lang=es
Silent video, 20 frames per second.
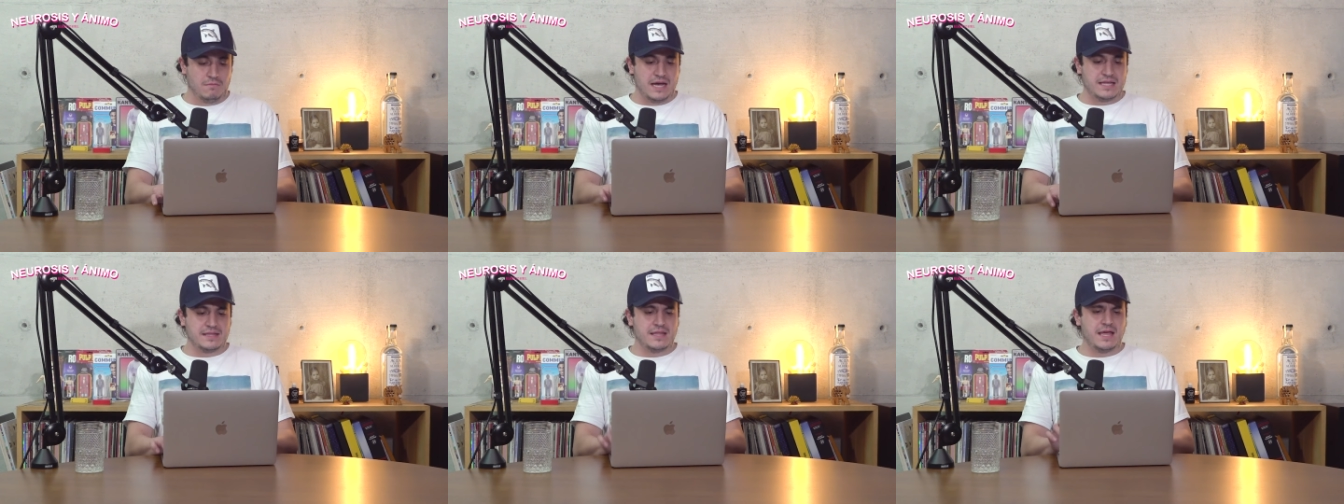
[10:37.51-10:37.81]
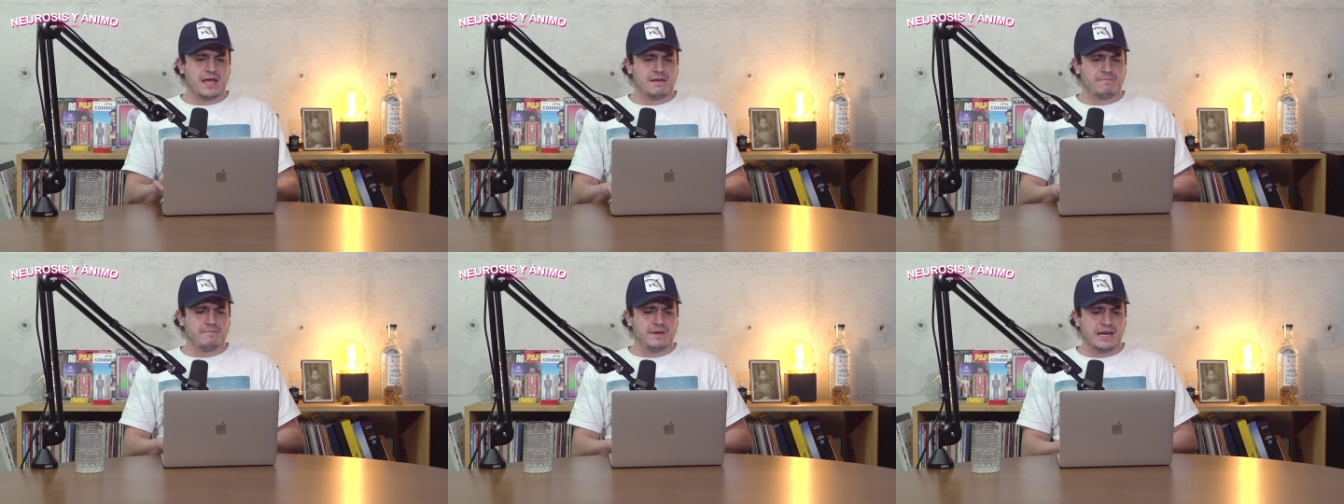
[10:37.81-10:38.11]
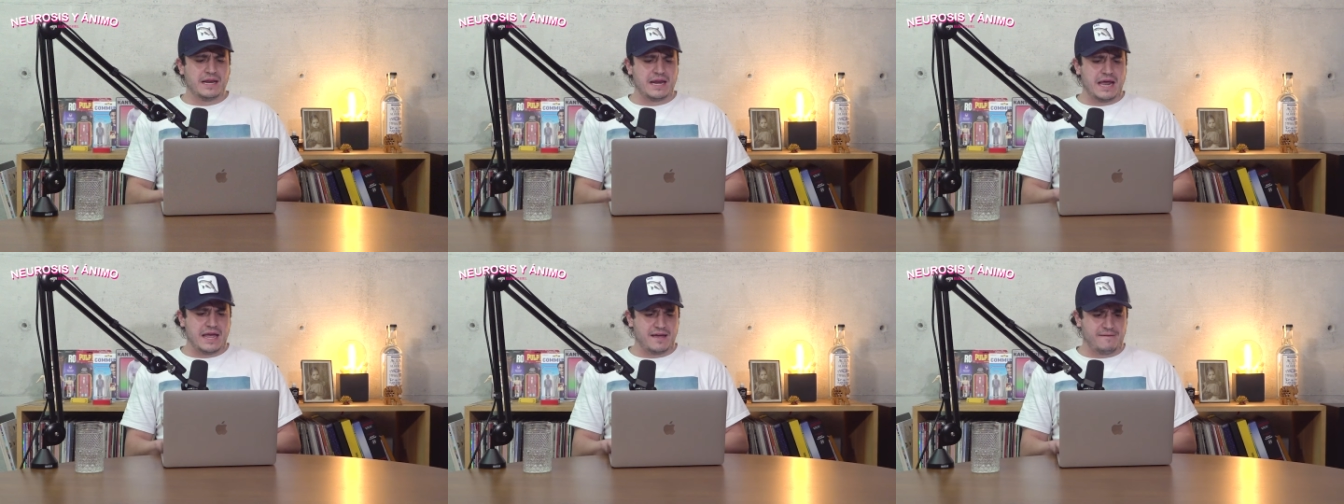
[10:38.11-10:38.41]
Manda a
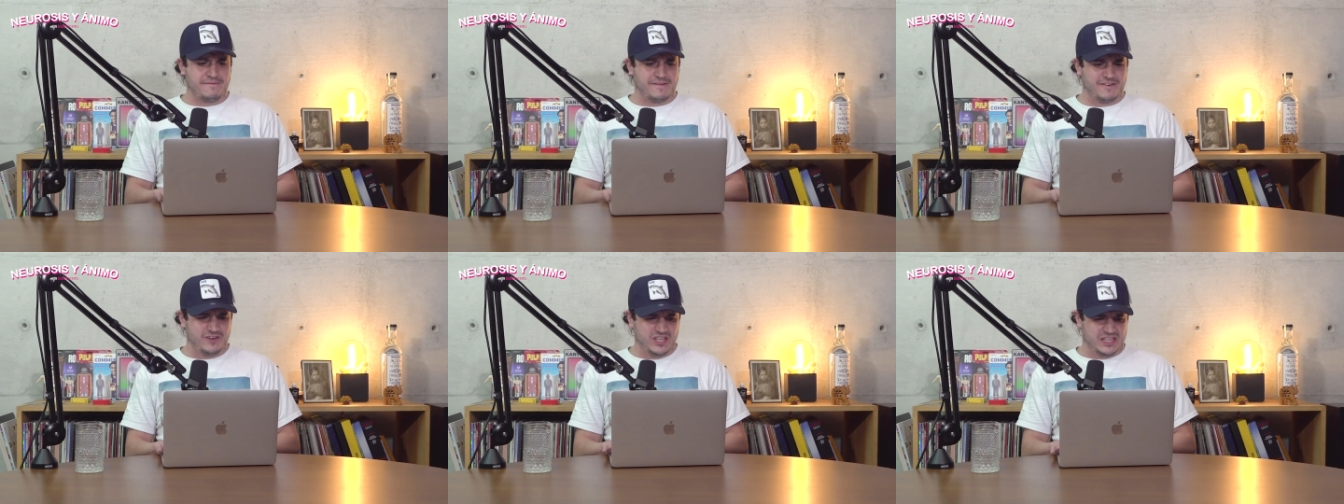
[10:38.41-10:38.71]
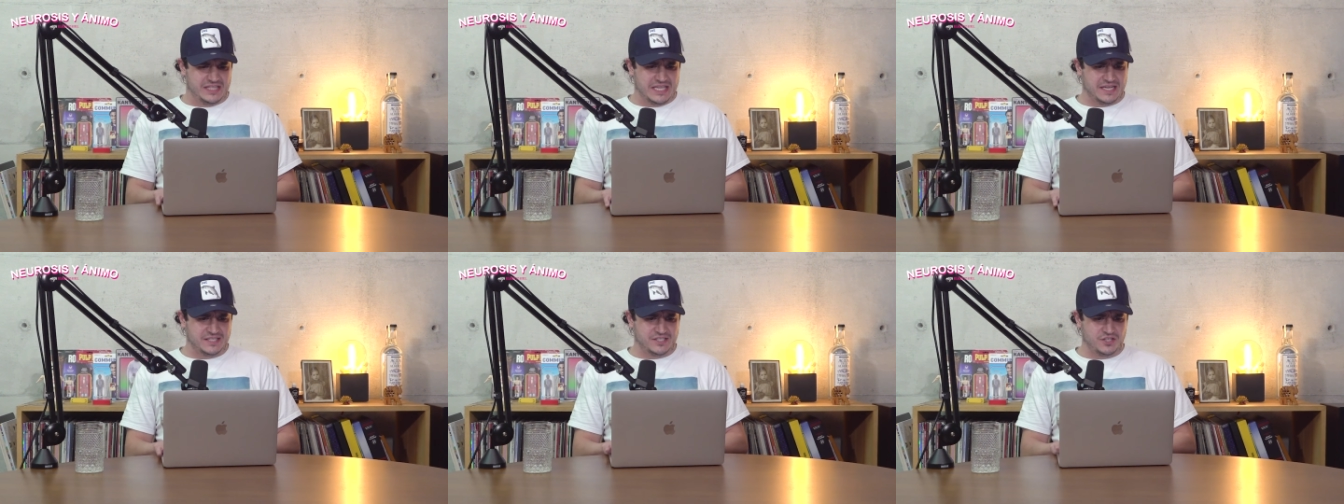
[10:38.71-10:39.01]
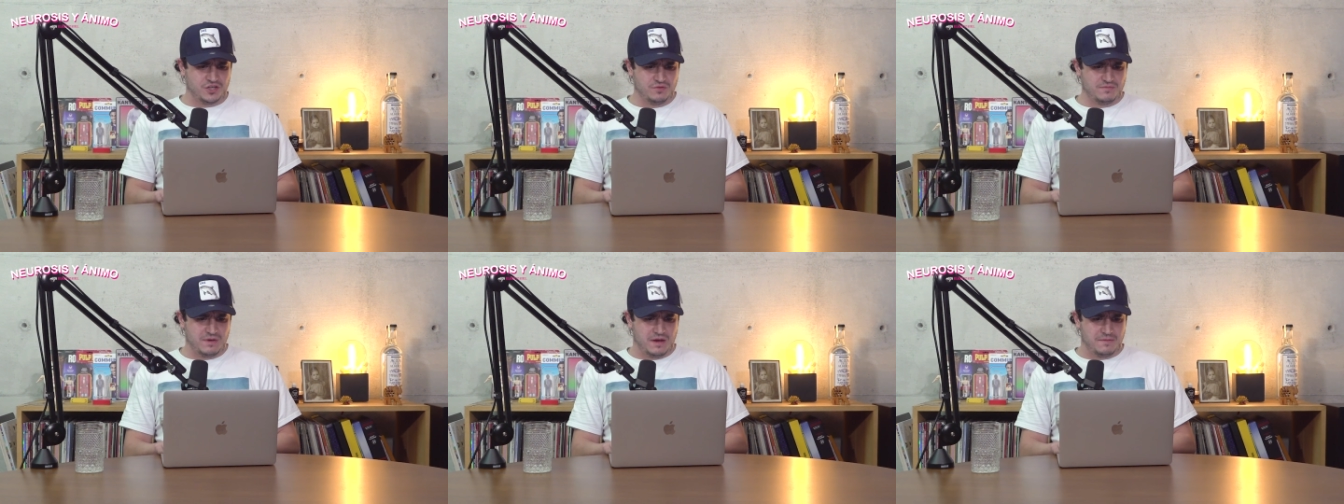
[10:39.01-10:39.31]
Bill Nye a
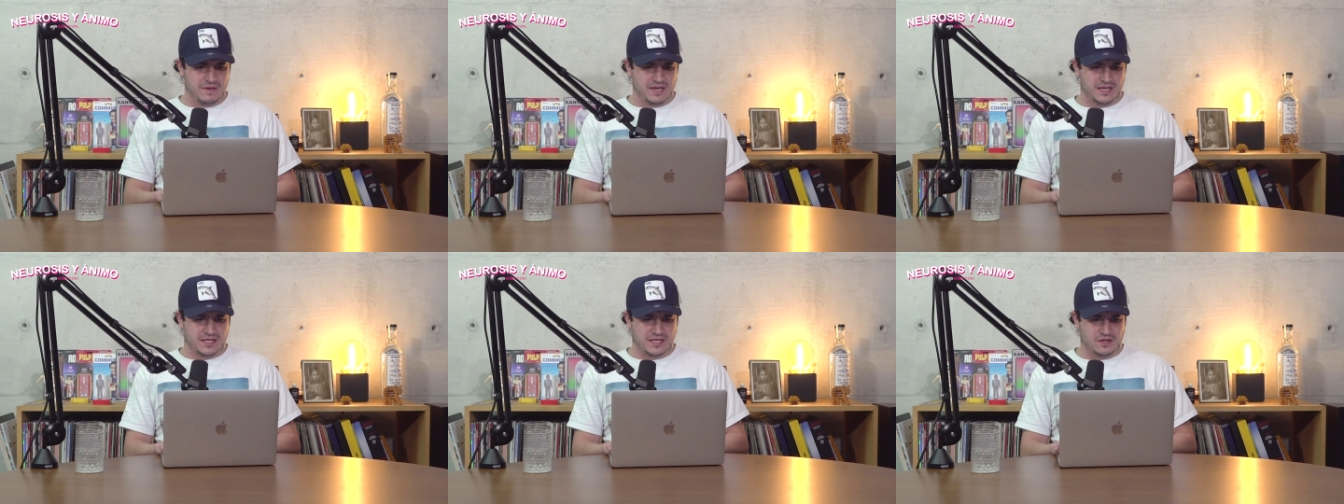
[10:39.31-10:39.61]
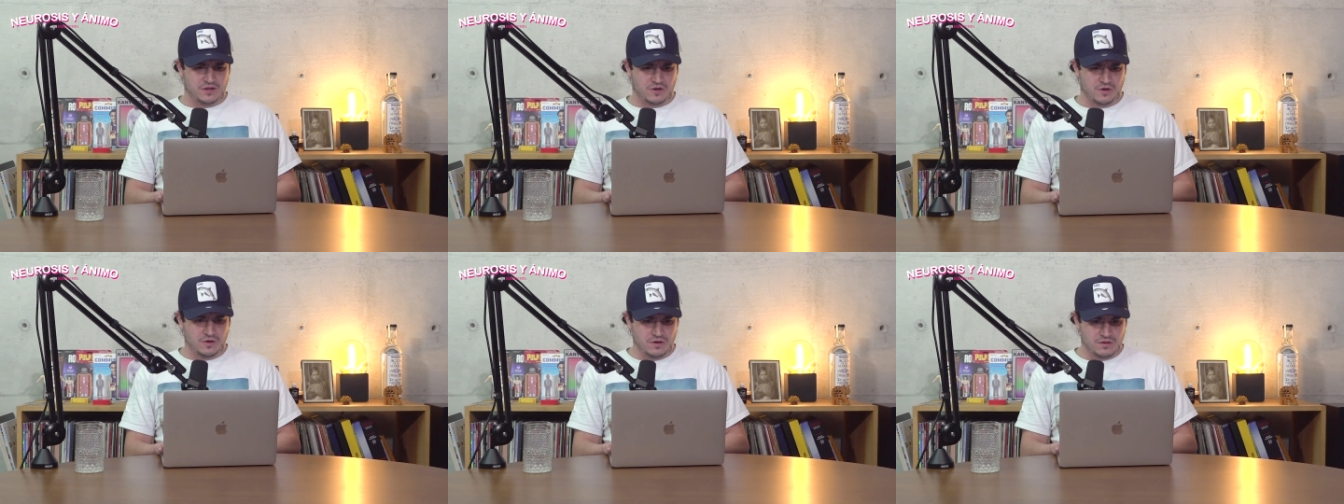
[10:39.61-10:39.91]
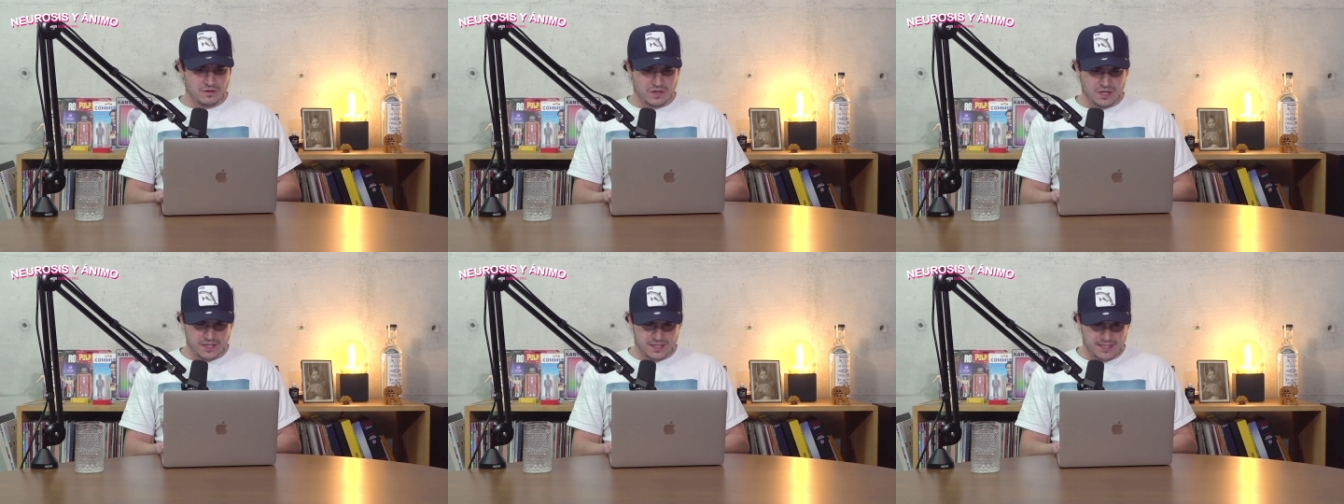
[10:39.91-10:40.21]
Veritasium a
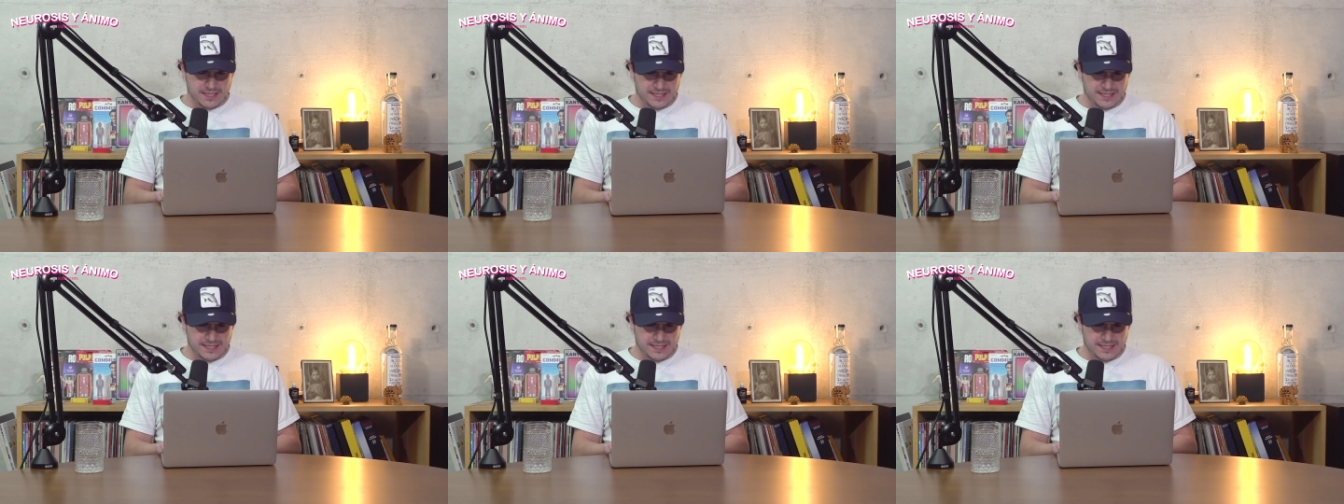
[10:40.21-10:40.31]
México.